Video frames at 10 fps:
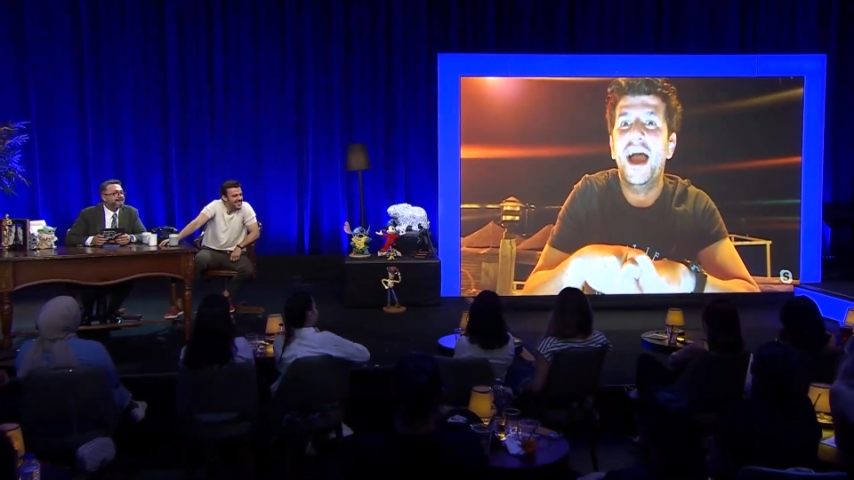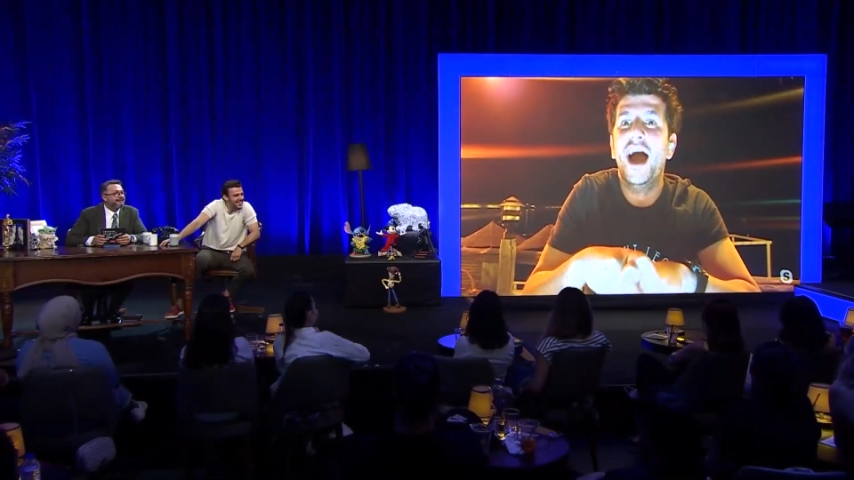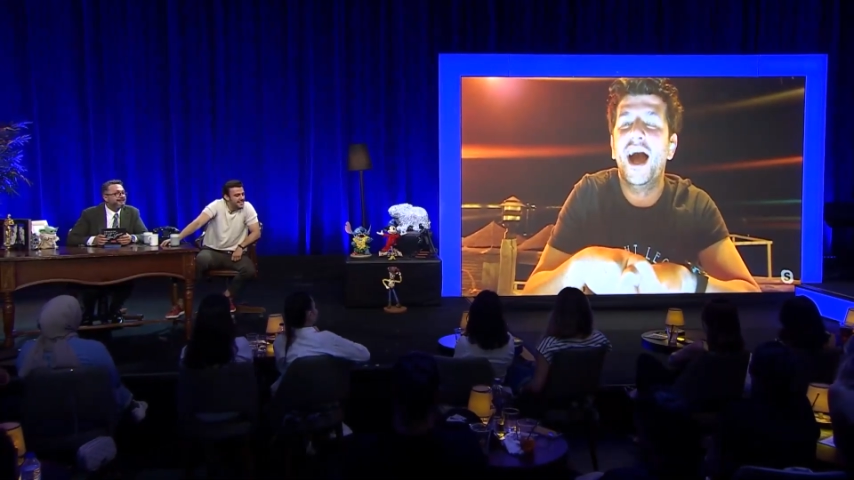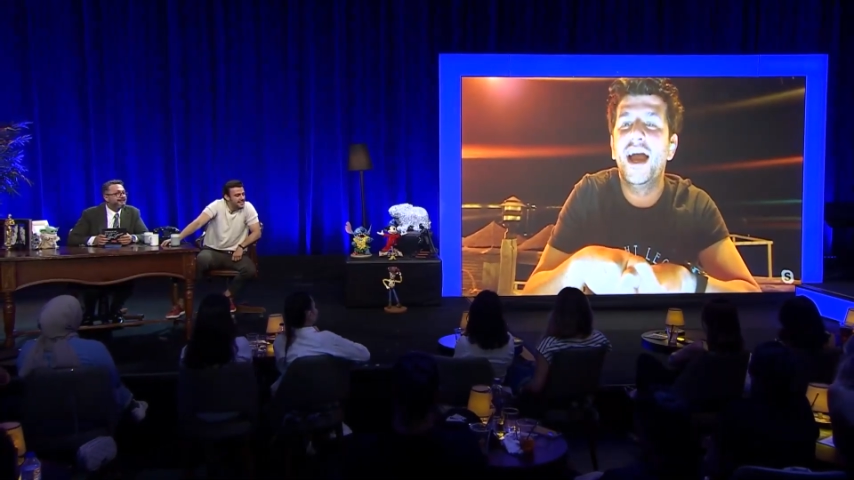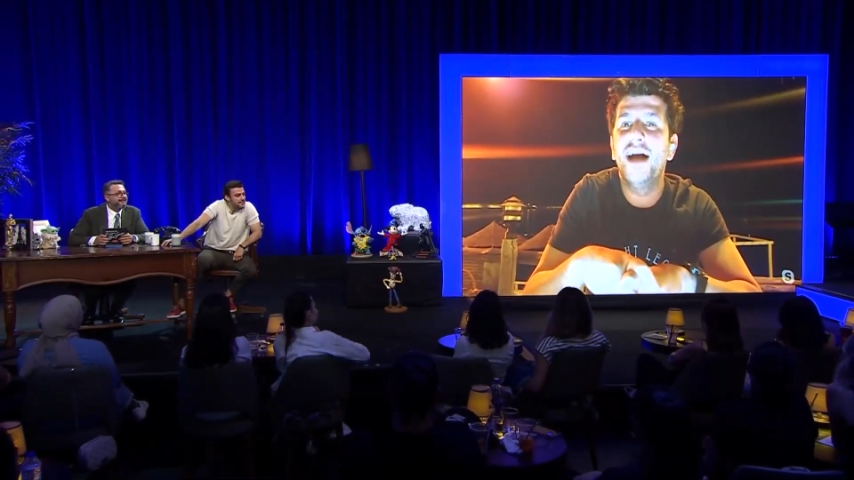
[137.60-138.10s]

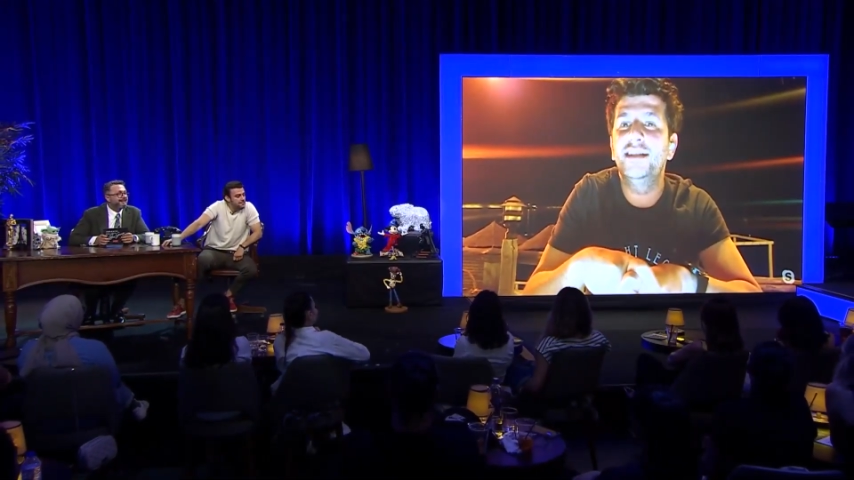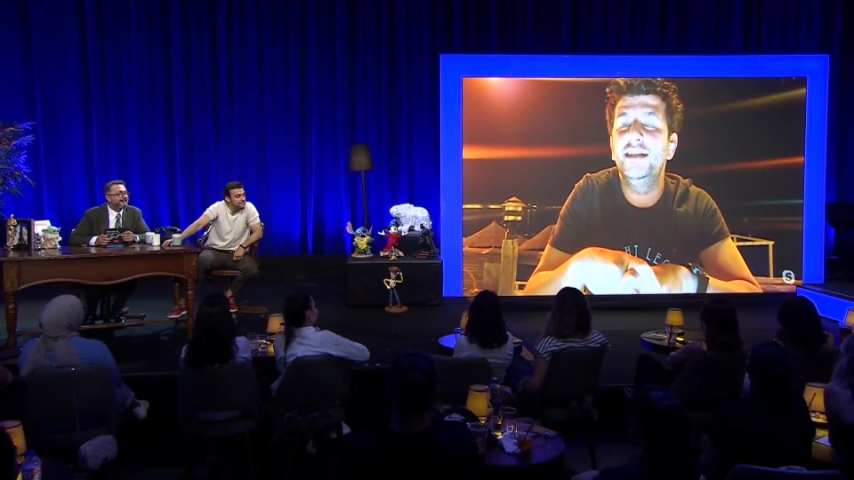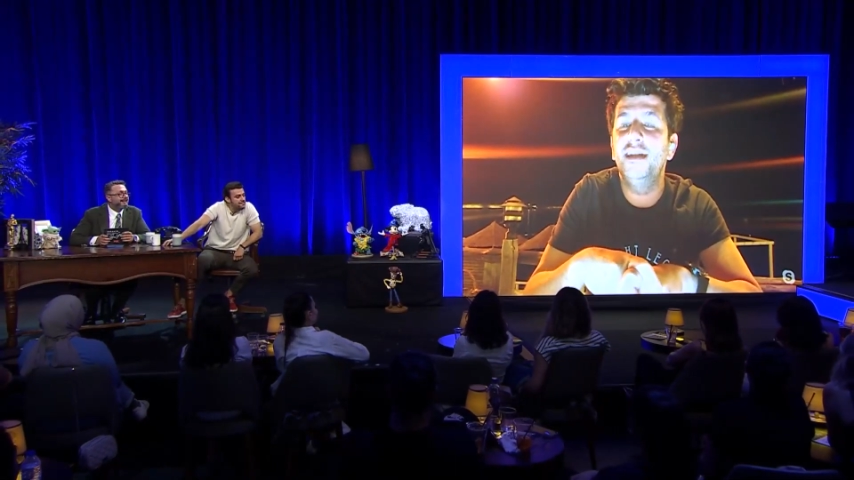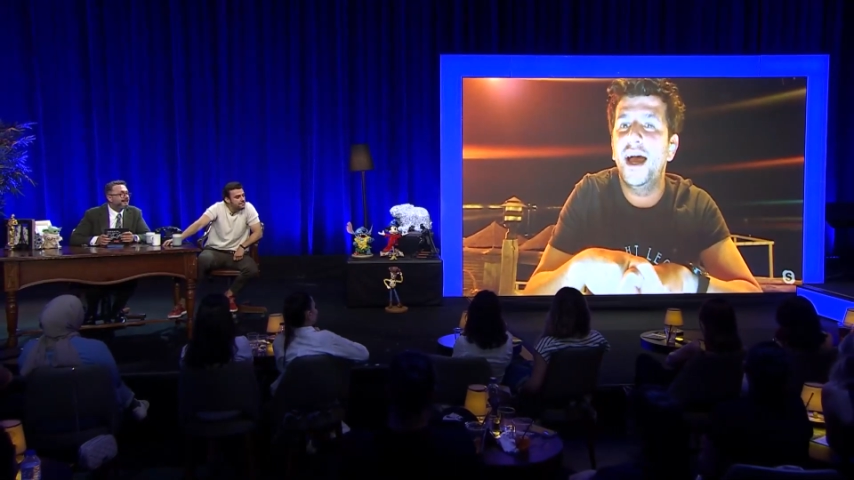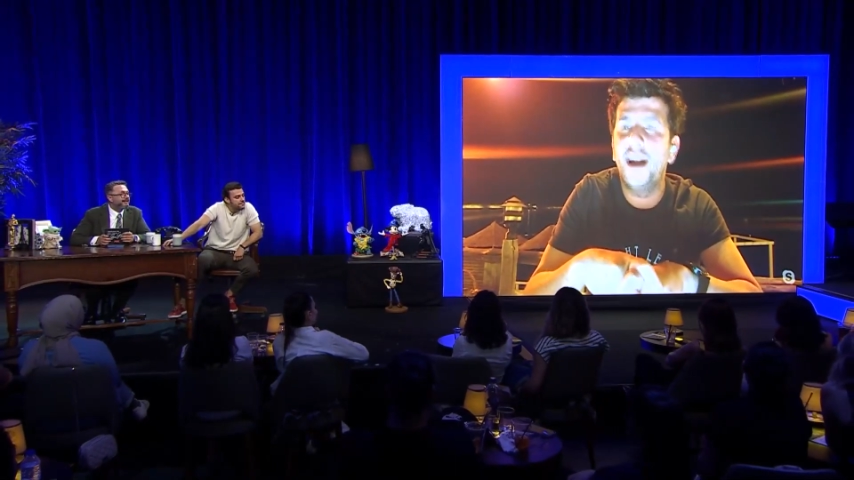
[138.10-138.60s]
Hayatın
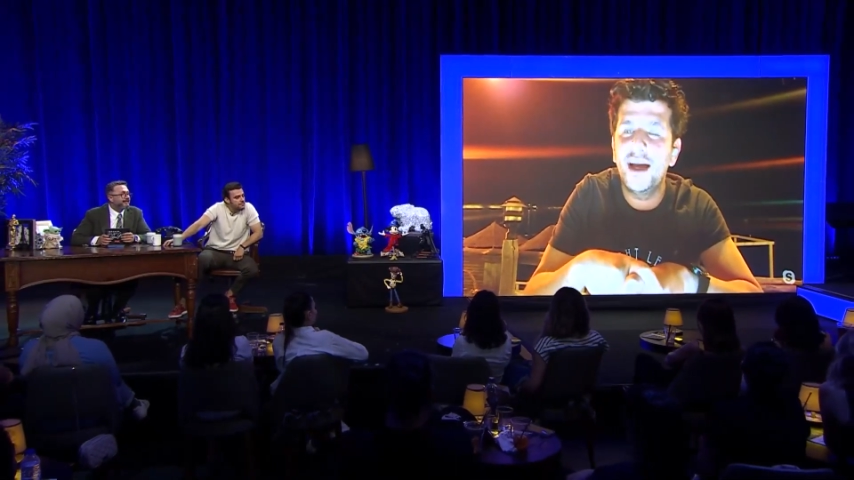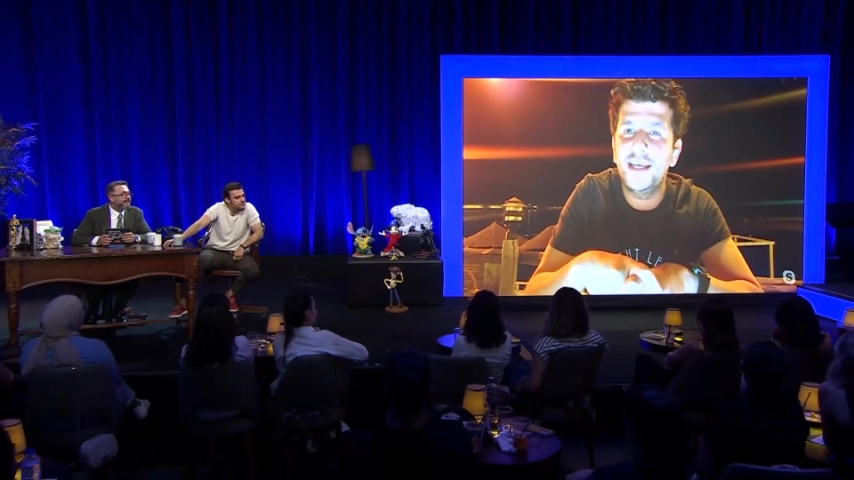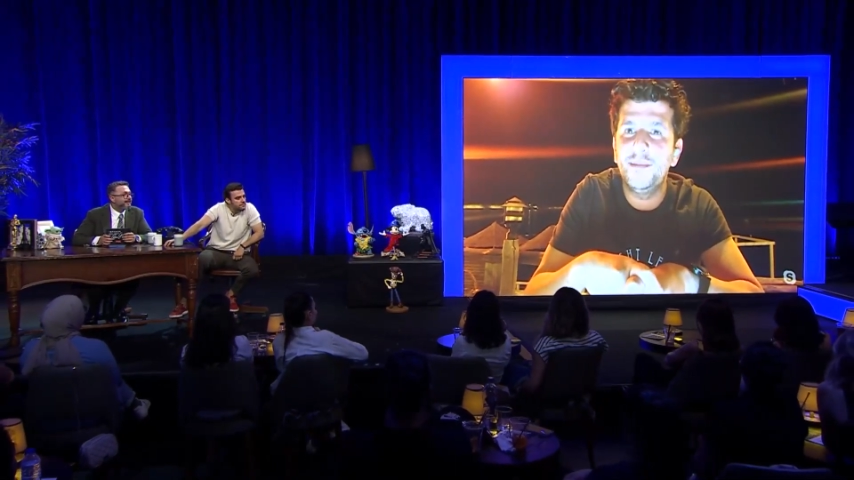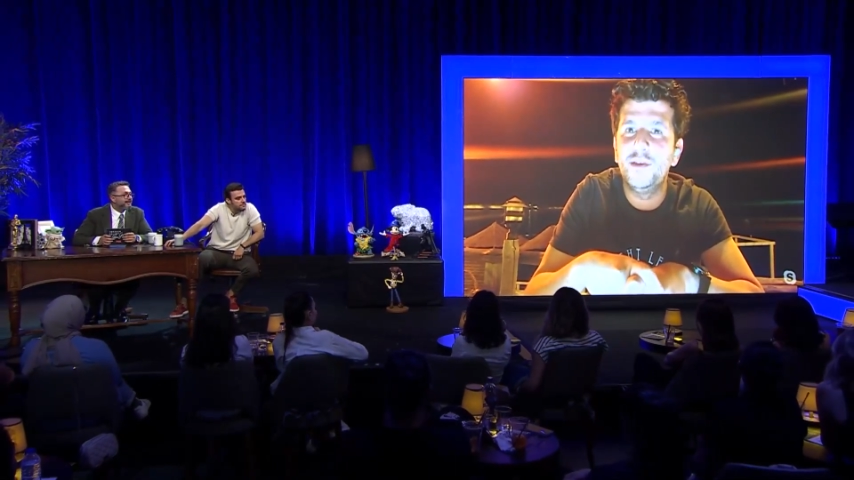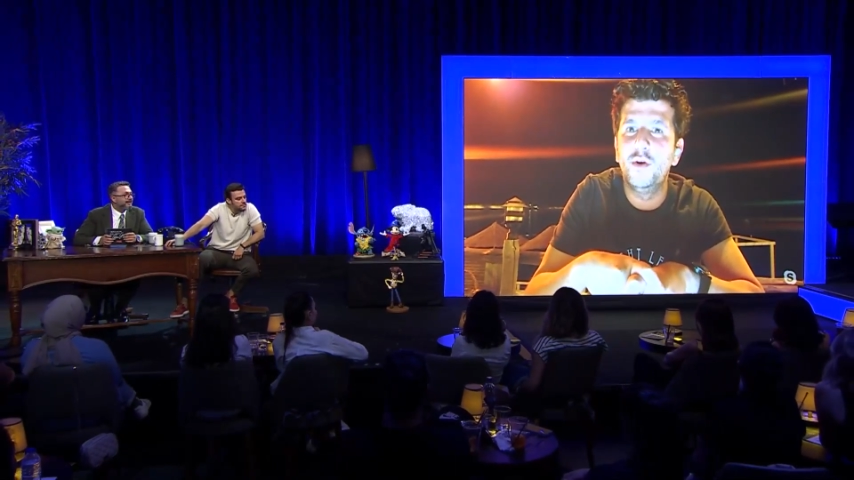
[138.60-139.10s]
herhangi bir
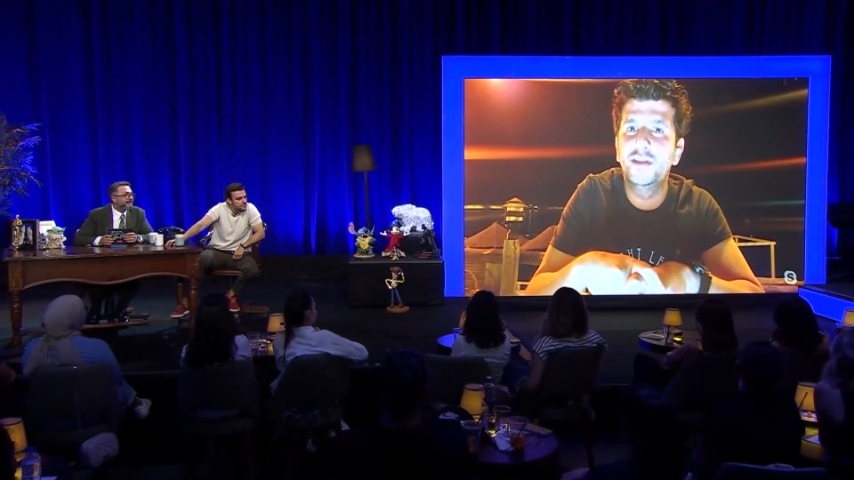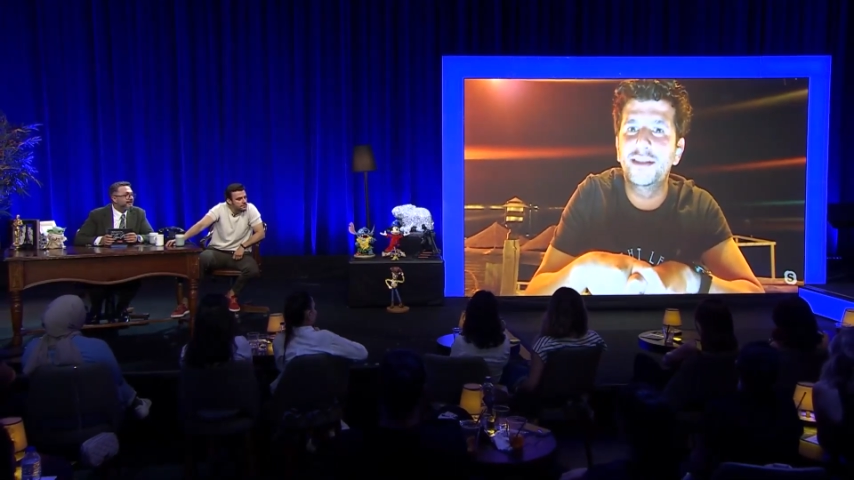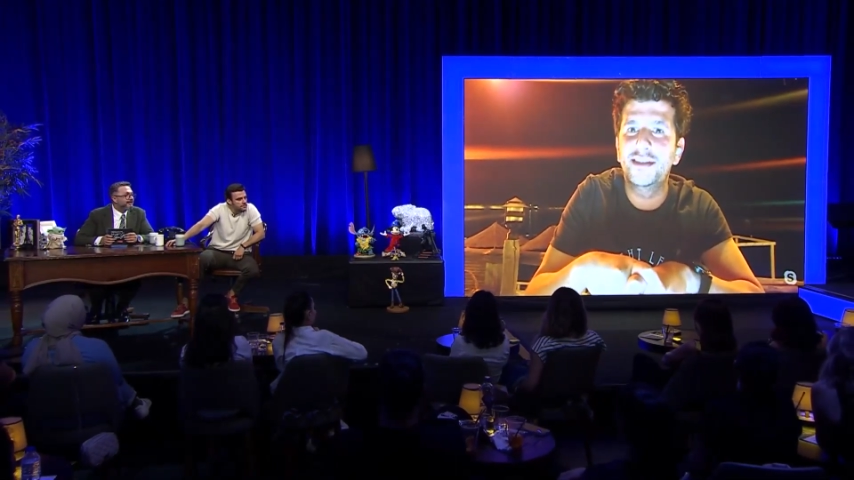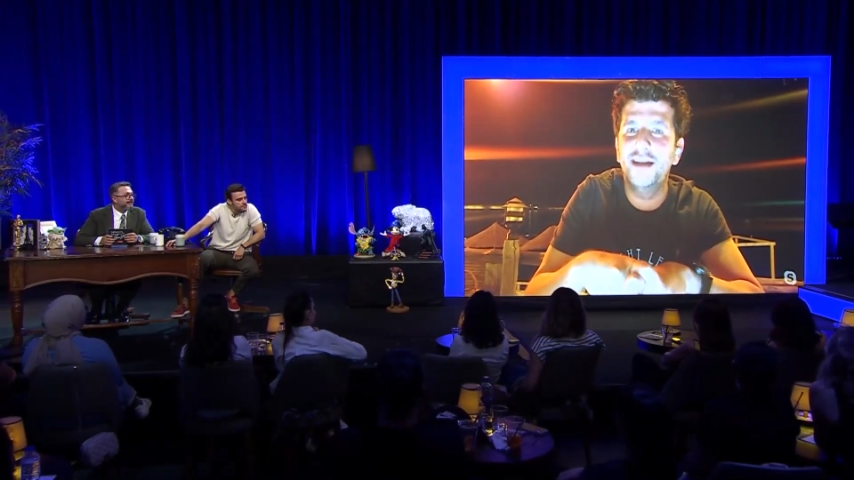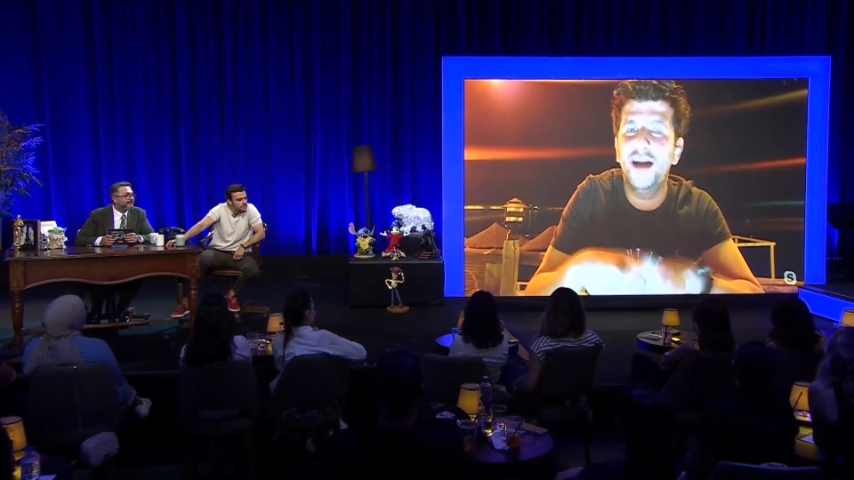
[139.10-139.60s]

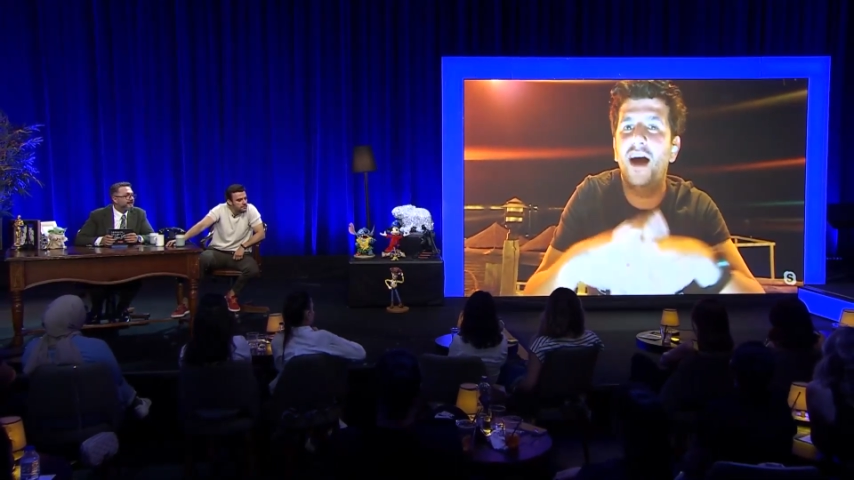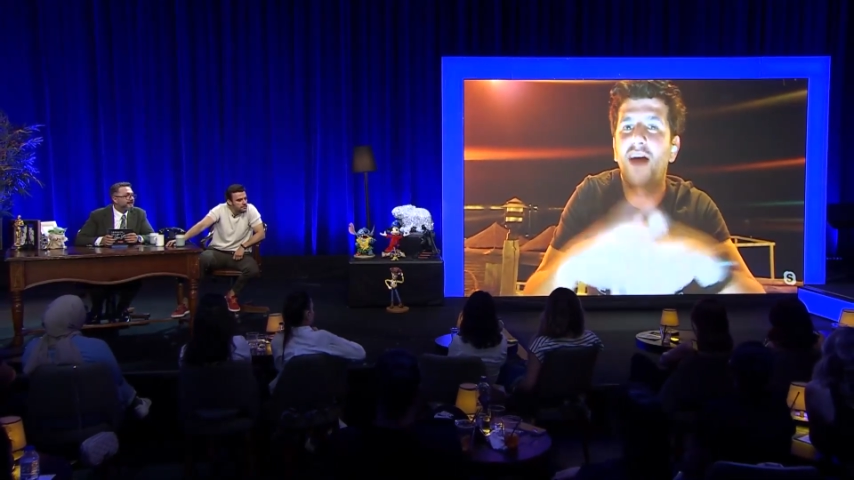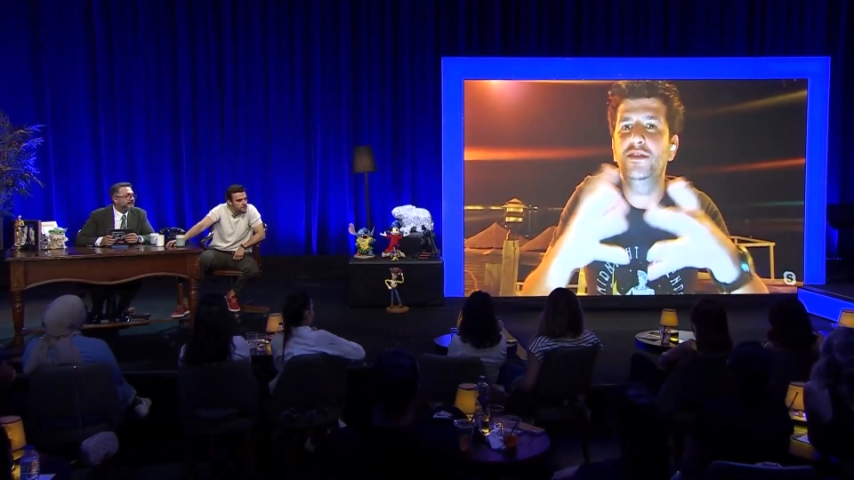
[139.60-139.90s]
noktasında haksız